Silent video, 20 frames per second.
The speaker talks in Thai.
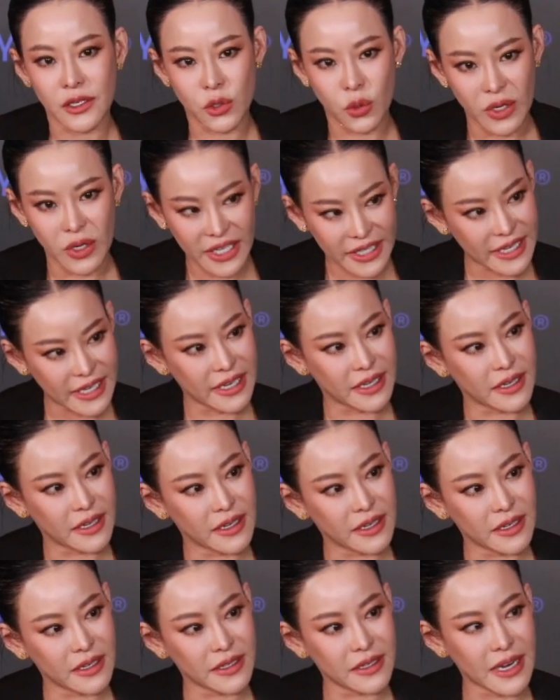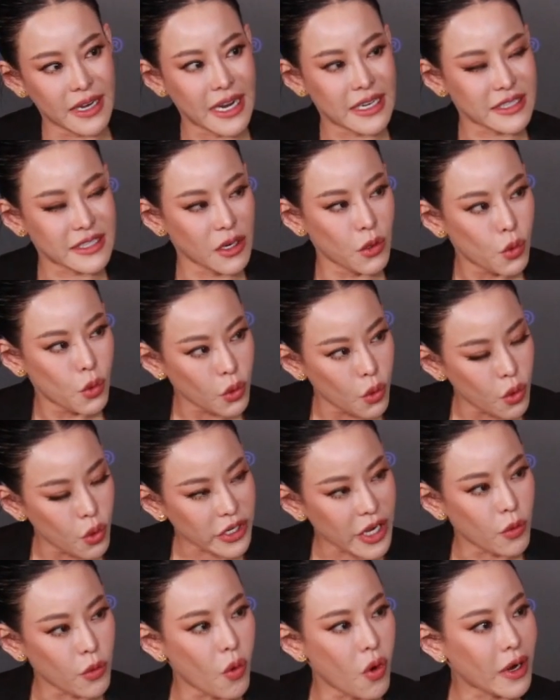ธุรกิจ ไหนจะลู
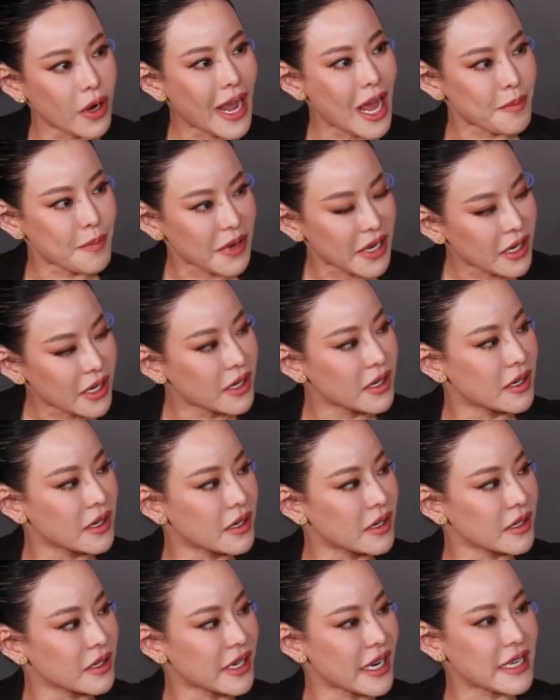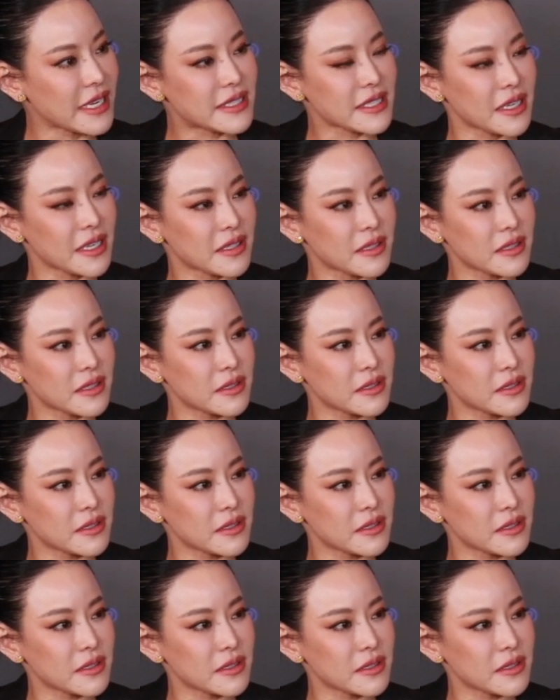กๆ ในวงการบันเทิง ไหนจะ